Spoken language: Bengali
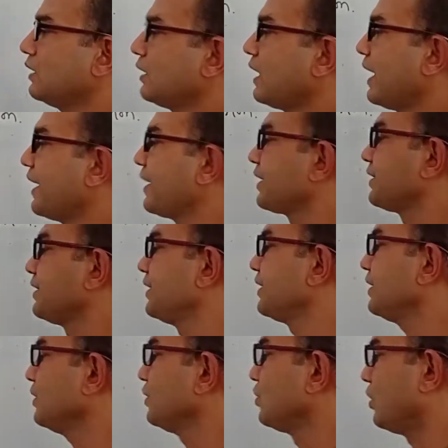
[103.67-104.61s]
কানেক্টিং
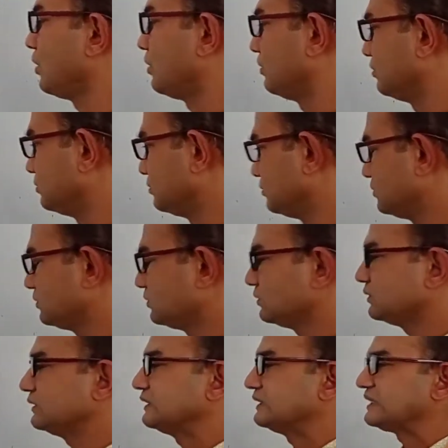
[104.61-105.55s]
রড
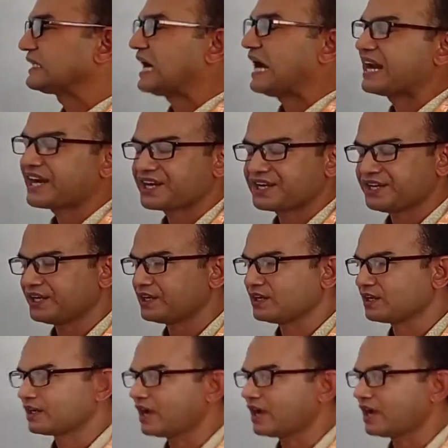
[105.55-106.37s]
কানেক্টিং